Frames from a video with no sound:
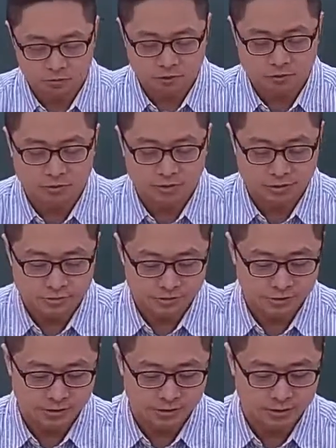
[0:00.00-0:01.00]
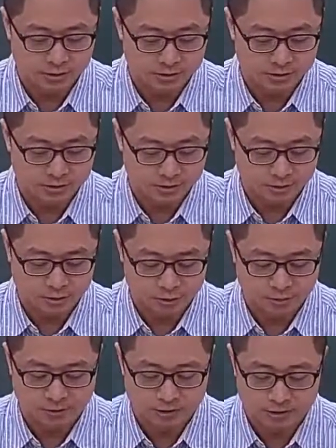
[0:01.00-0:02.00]
好，如果说你觉得
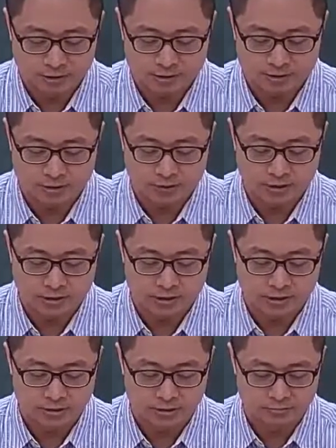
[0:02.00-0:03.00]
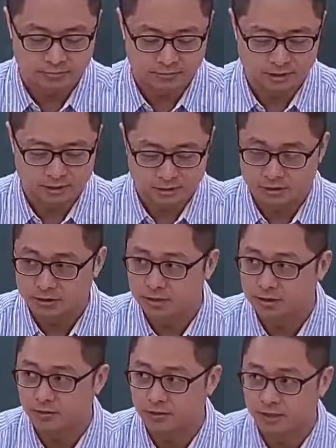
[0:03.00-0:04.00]
你准备城市这一块是很很吃
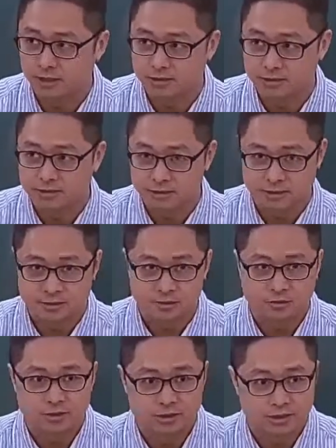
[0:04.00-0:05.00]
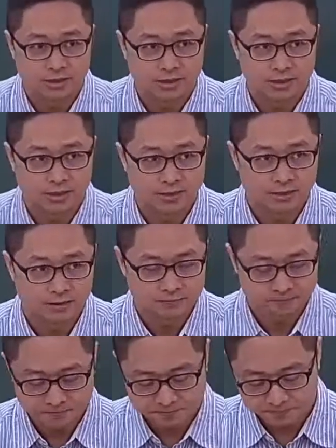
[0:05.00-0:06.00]
力的话啦，你自己斟酌一下了。
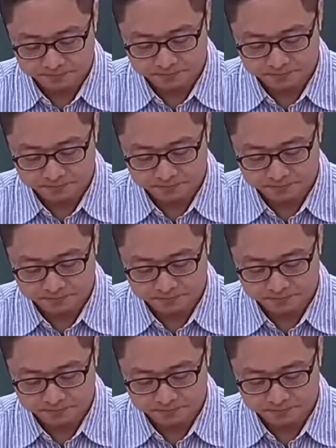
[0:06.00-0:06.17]
好，